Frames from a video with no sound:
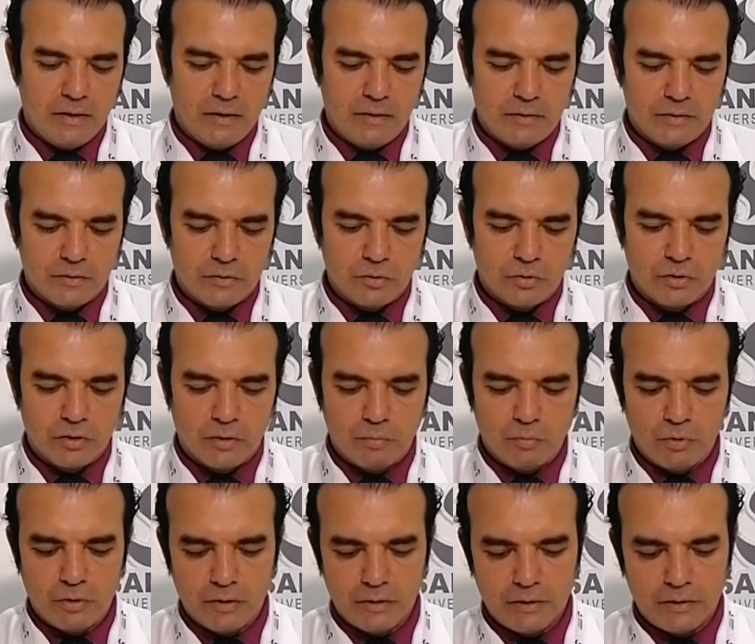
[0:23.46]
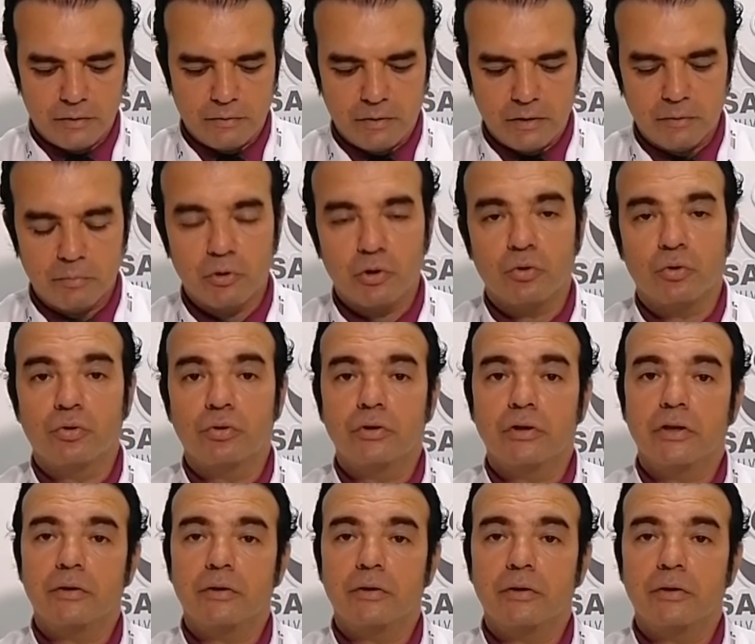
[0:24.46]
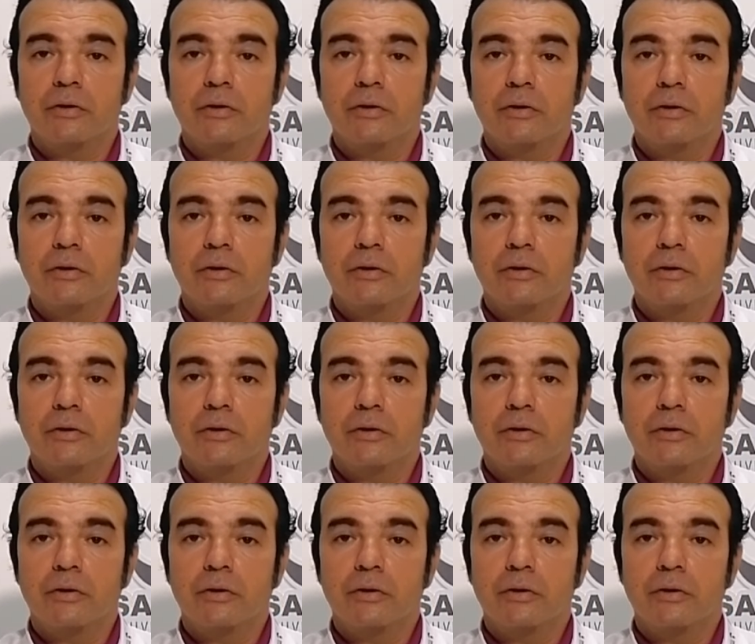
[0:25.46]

Evet, Gökhan Bülent Sever 1970